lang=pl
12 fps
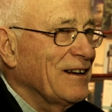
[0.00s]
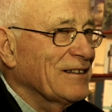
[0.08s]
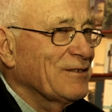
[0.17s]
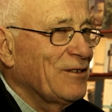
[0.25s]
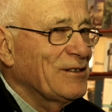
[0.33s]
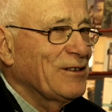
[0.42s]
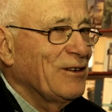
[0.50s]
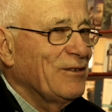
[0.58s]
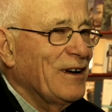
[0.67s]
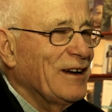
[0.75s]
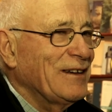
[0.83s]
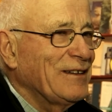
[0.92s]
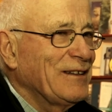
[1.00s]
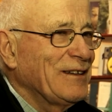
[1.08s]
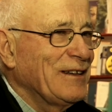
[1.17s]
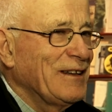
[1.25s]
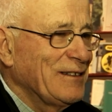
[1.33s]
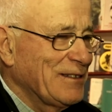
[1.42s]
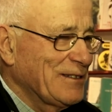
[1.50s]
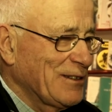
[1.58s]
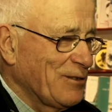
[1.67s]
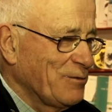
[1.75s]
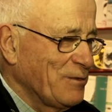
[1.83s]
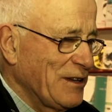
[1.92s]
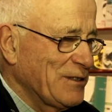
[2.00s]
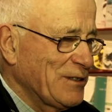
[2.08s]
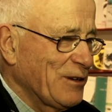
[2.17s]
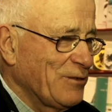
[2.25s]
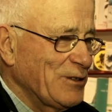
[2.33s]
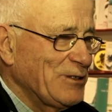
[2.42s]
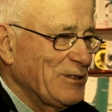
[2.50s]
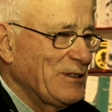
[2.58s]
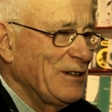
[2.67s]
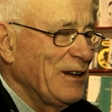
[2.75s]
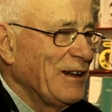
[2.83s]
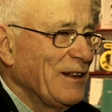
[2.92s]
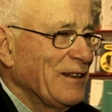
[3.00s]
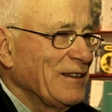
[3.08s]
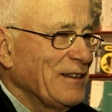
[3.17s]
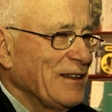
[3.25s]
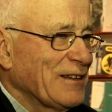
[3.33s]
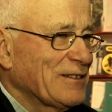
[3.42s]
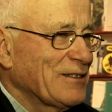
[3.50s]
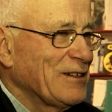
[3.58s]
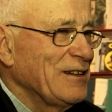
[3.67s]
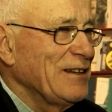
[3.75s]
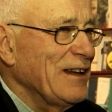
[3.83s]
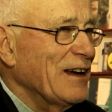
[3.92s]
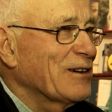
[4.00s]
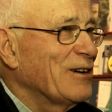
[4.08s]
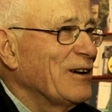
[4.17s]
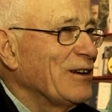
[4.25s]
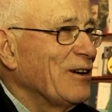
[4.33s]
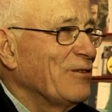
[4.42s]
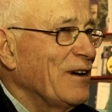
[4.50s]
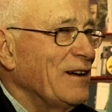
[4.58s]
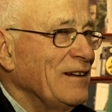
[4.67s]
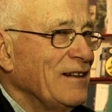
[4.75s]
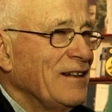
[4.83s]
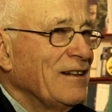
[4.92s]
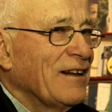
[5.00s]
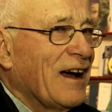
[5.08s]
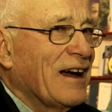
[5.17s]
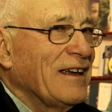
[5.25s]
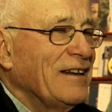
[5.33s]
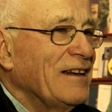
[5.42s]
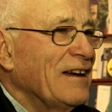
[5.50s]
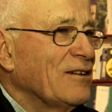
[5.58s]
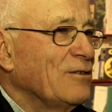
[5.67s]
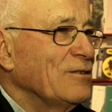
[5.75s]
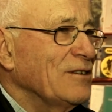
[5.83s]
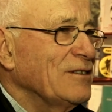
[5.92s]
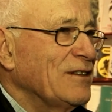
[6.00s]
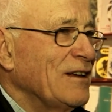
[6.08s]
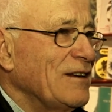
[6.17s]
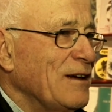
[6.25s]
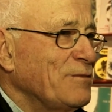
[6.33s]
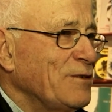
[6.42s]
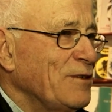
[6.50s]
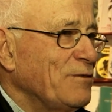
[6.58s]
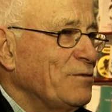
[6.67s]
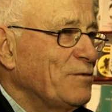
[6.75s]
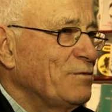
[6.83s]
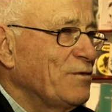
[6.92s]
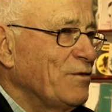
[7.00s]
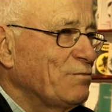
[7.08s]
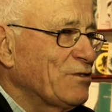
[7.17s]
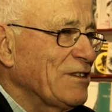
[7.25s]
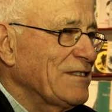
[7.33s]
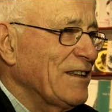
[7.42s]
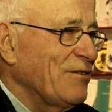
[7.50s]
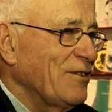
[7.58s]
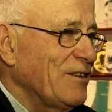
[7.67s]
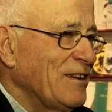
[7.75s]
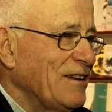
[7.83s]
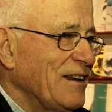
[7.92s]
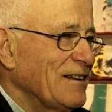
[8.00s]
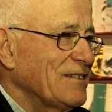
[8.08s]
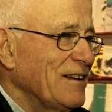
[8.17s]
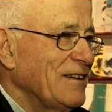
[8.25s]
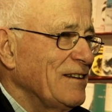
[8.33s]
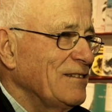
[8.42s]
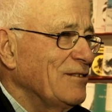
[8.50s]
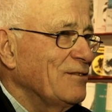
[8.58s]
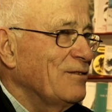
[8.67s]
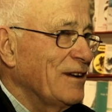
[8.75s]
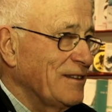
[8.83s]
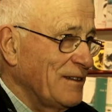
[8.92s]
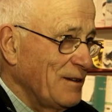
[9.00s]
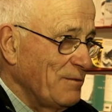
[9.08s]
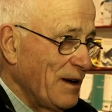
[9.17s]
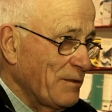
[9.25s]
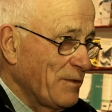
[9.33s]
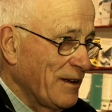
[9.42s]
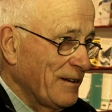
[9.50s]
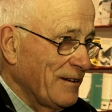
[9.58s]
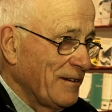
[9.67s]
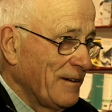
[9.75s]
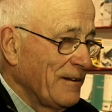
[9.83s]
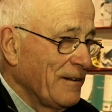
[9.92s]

asfaltowa i są miejscowości i jest linia kolejowa, a jednak góry te nie były przedstawione na żadnej dokładnej mapie